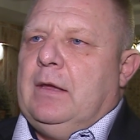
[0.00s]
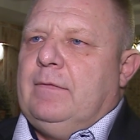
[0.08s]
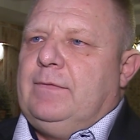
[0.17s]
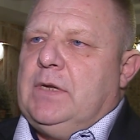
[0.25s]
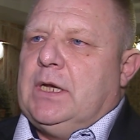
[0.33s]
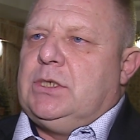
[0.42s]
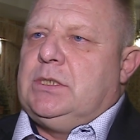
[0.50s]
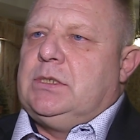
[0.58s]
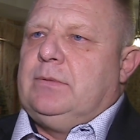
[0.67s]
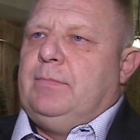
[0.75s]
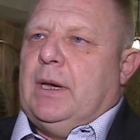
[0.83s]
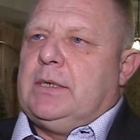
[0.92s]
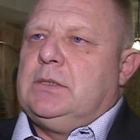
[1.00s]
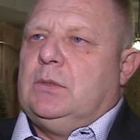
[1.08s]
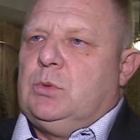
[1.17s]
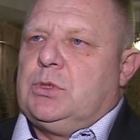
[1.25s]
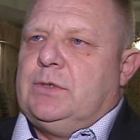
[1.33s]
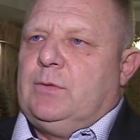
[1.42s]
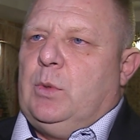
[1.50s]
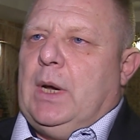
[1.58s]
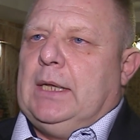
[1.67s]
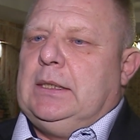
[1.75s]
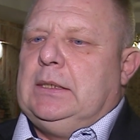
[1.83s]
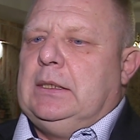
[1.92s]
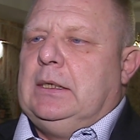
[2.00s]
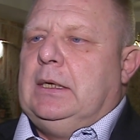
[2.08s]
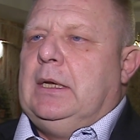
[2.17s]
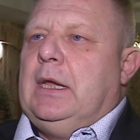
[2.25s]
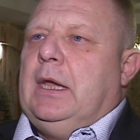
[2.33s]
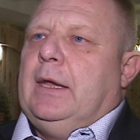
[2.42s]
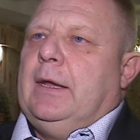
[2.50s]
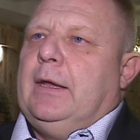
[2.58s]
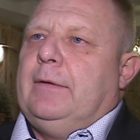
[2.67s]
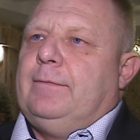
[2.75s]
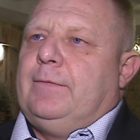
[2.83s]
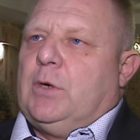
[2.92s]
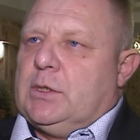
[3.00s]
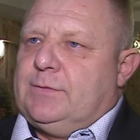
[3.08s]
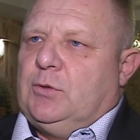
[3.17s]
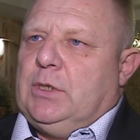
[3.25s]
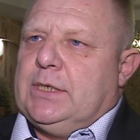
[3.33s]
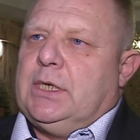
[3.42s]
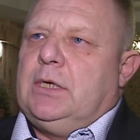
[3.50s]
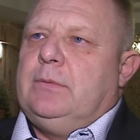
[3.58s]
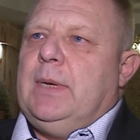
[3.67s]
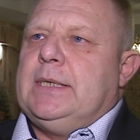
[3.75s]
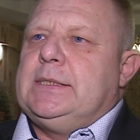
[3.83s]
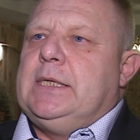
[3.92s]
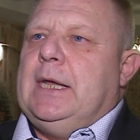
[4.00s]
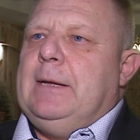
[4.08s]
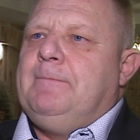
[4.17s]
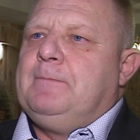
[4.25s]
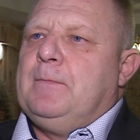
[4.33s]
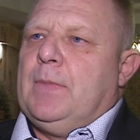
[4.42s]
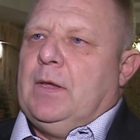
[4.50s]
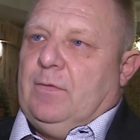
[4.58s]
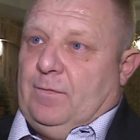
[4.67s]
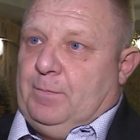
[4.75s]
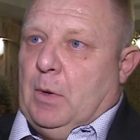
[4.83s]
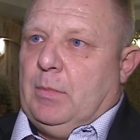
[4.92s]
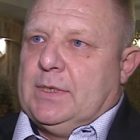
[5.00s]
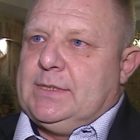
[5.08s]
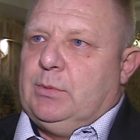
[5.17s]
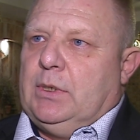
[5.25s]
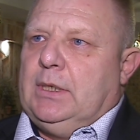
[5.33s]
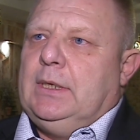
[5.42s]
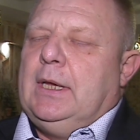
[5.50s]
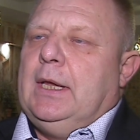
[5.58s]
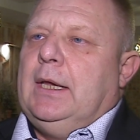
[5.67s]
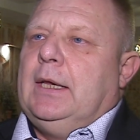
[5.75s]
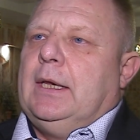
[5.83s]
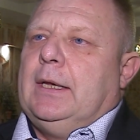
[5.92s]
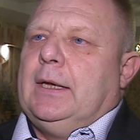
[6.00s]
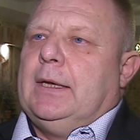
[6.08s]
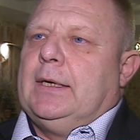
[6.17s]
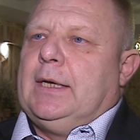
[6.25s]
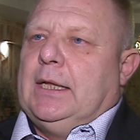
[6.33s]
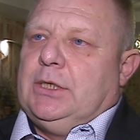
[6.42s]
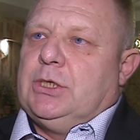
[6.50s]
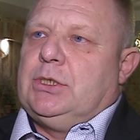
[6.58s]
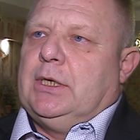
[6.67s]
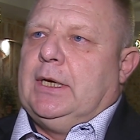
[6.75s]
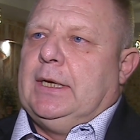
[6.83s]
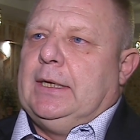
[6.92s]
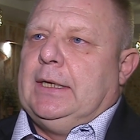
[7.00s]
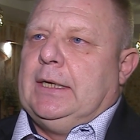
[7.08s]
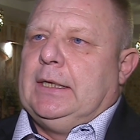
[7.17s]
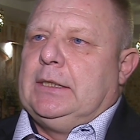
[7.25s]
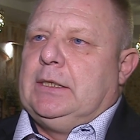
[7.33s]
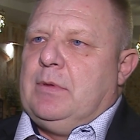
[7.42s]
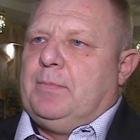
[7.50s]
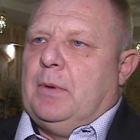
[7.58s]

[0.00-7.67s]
wnieść bardzo duży wkład w rozwój naszego miasta, w pomysły. Chętnie się tymi